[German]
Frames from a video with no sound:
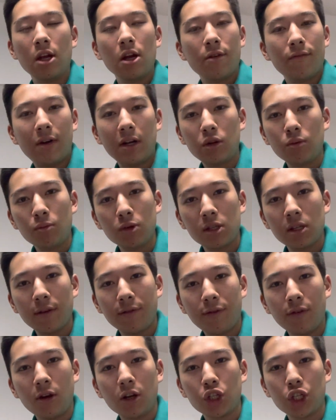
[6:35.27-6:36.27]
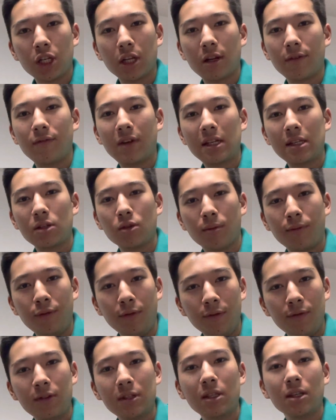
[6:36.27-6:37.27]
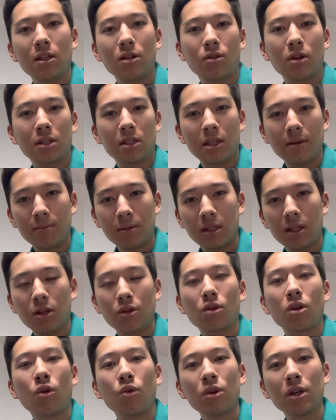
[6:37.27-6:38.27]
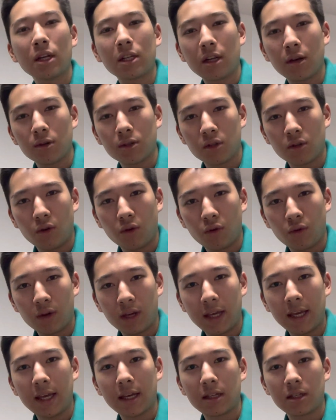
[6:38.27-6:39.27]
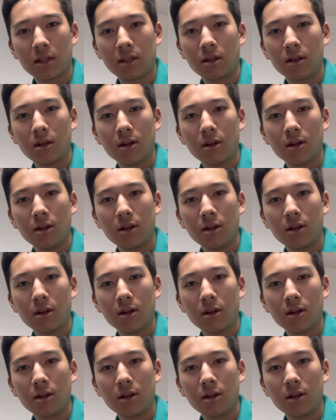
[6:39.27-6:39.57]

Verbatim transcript: Weil du musst dir vorstellen, wenn es um 50 oder 70 oder 100.000 Euro geht,